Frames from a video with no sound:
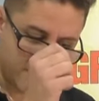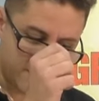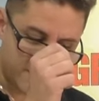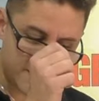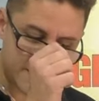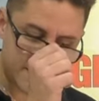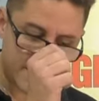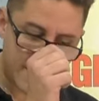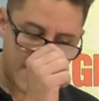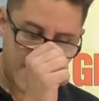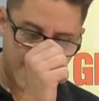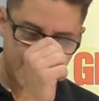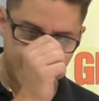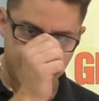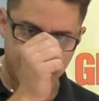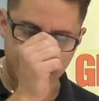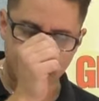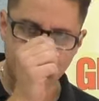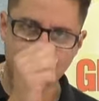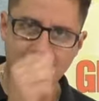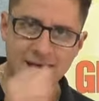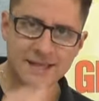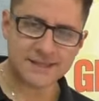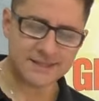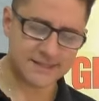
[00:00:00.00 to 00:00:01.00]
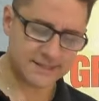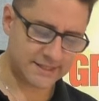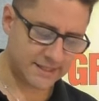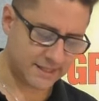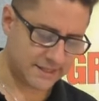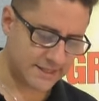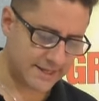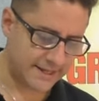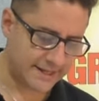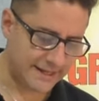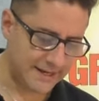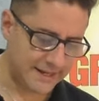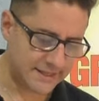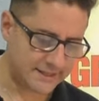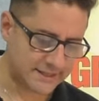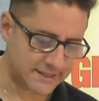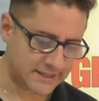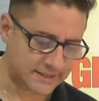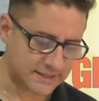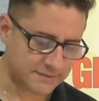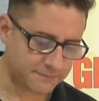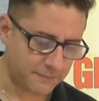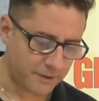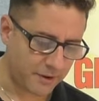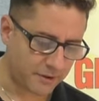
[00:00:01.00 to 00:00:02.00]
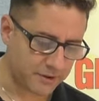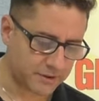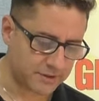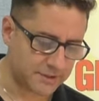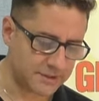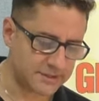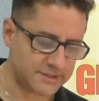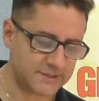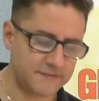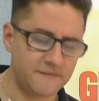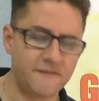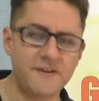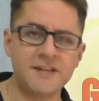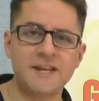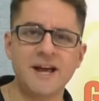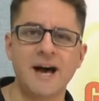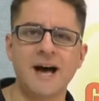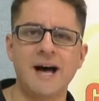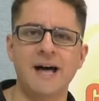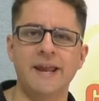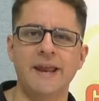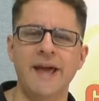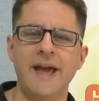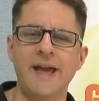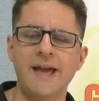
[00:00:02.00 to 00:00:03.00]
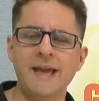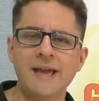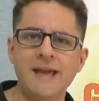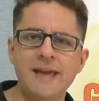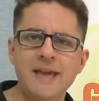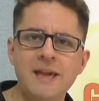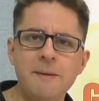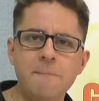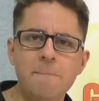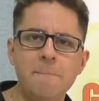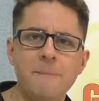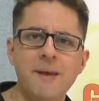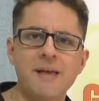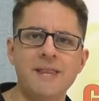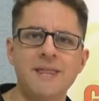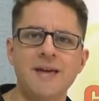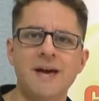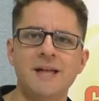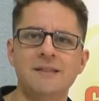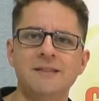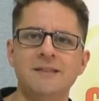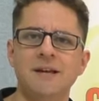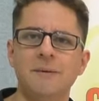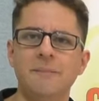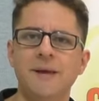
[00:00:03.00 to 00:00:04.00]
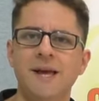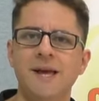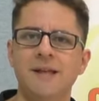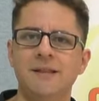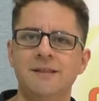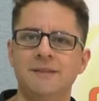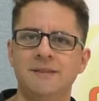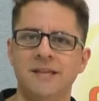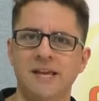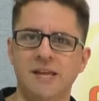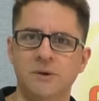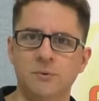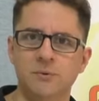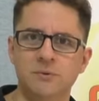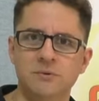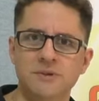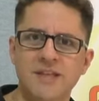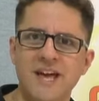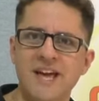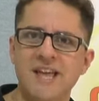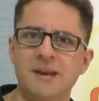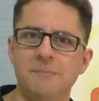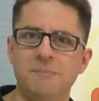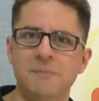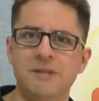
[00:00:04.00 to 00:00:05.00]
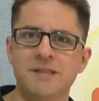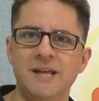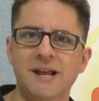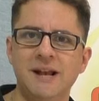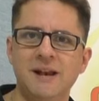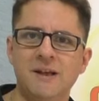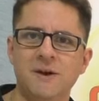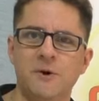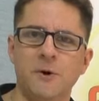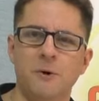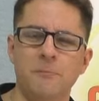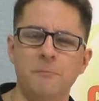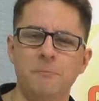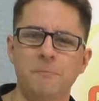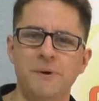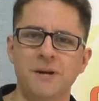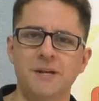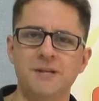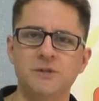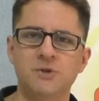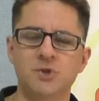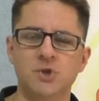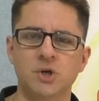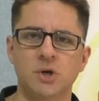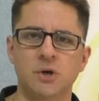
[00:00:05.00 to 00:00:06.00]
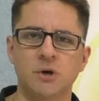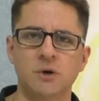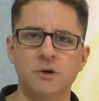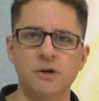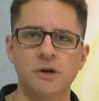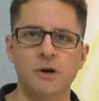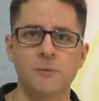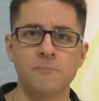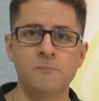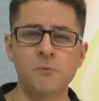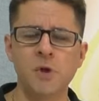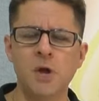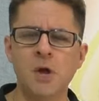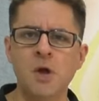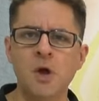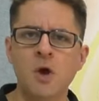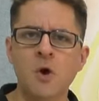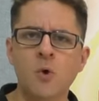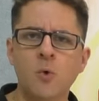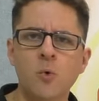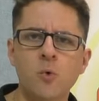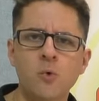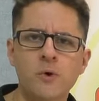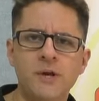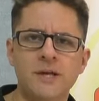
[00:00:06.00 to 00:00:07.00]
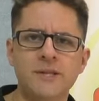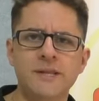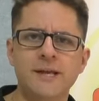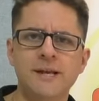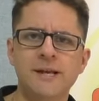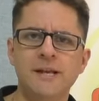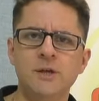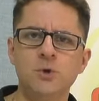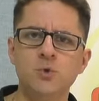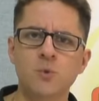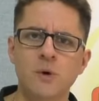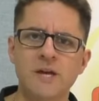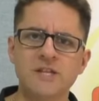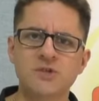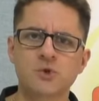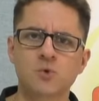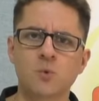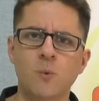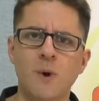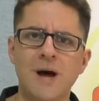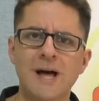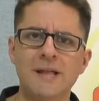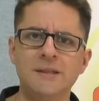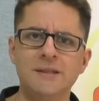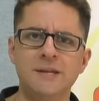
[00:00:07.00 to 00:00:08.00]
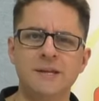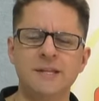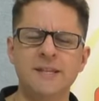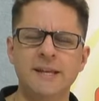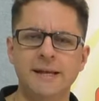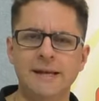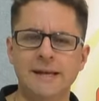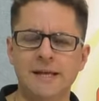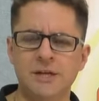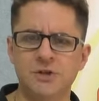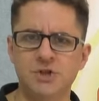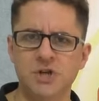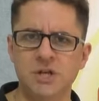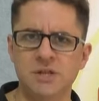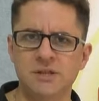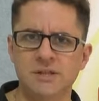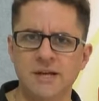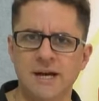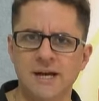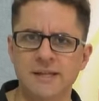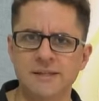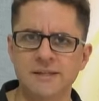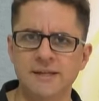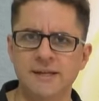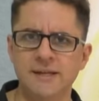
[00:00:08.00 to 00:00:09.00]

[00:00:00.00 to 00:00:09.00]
vedrà i ragazzi dell'Esasport sfidare immediatamente in un derby del comprensorio una delle due squadre della città